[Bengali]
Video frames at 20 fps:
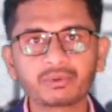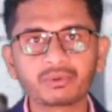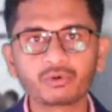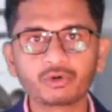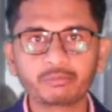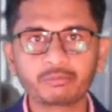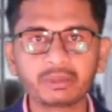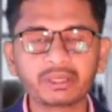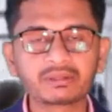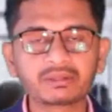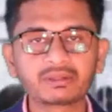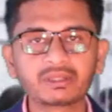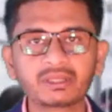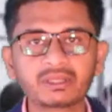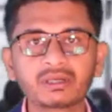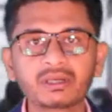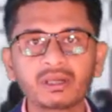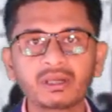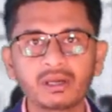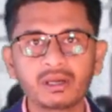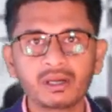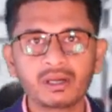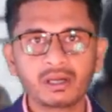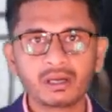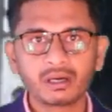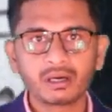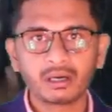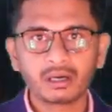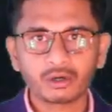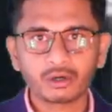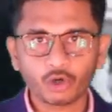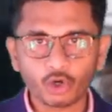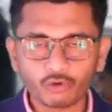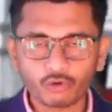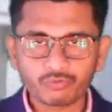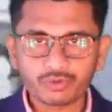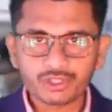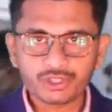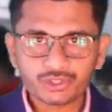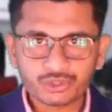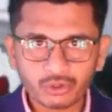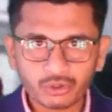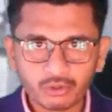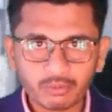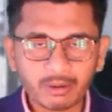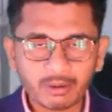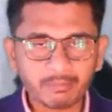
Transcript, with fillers: ওই ব্যক্তির কর্মস্থল বা